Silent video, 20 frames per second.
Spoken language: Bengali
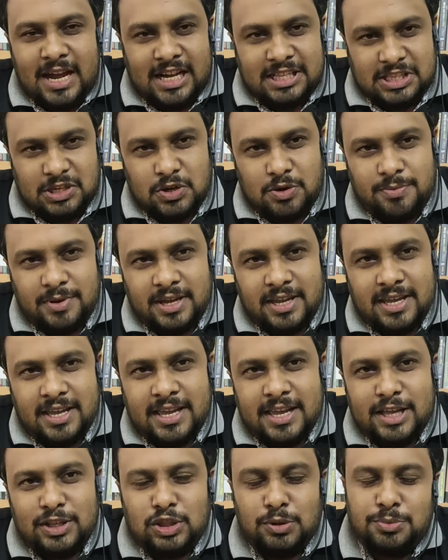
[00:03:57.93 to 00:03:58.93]
আগাতে হবে
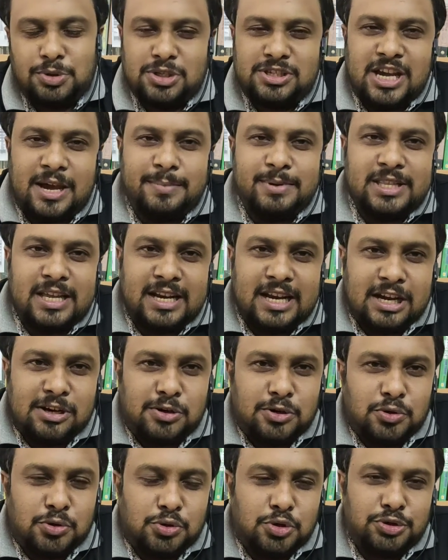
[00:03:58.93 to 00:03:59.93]
তুমি যে জাবেদা না
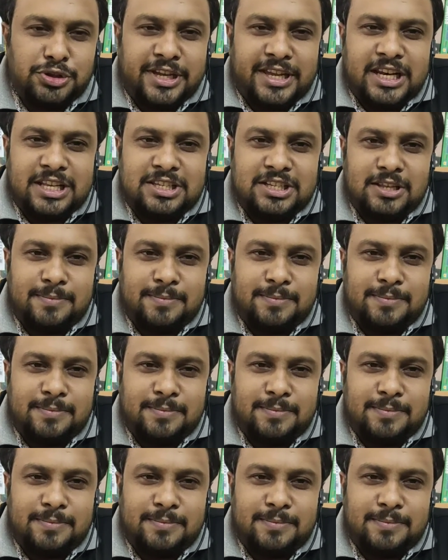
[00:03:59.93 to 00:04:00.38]
করো খুঁটিয়ে এনে